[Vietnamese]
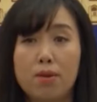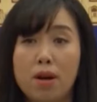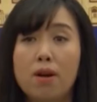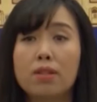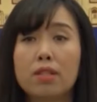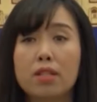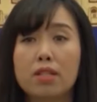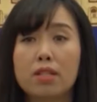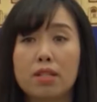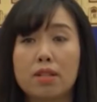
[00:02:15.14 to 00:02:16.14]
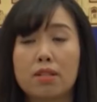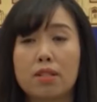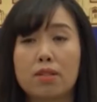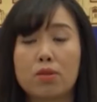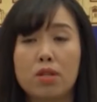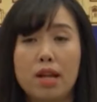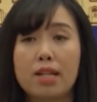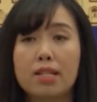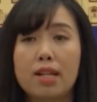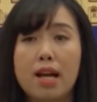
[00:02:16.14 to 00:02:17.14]
rằng những hành động của Trung Quốc đã
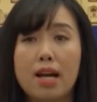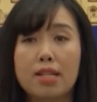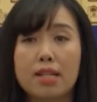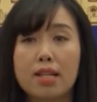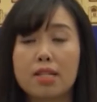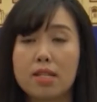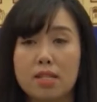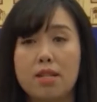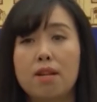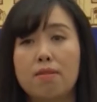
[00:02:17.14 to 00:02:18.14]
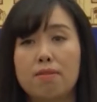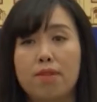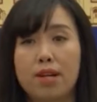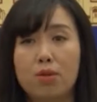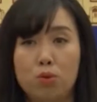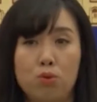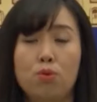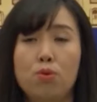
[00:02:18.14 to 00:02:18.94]
vi phạm nghiêm trọng chủ quyền của Việt Nam, đồng